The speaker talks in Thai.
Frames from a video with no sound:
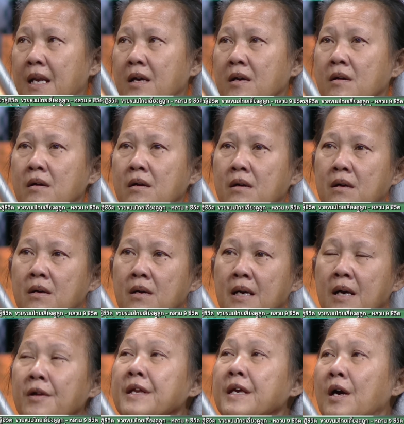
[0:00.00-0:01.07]
ค่ะแล้วก็
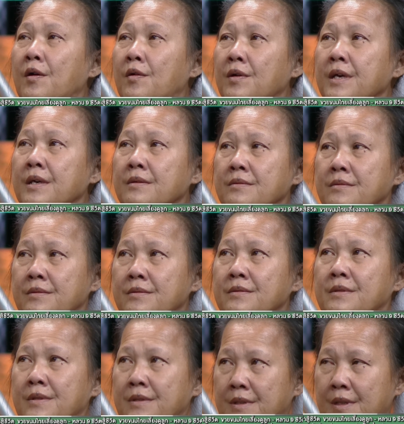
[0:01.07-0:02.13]
ข้าวเหนียวอ๋อ
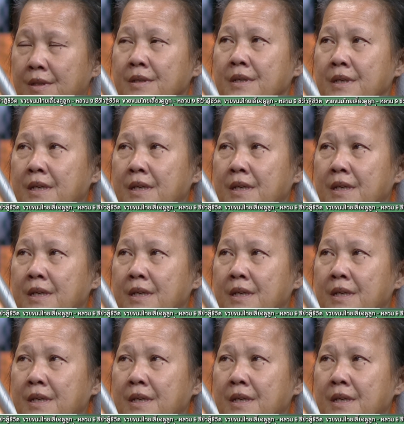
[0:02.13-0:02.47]
ข้าวเหนียว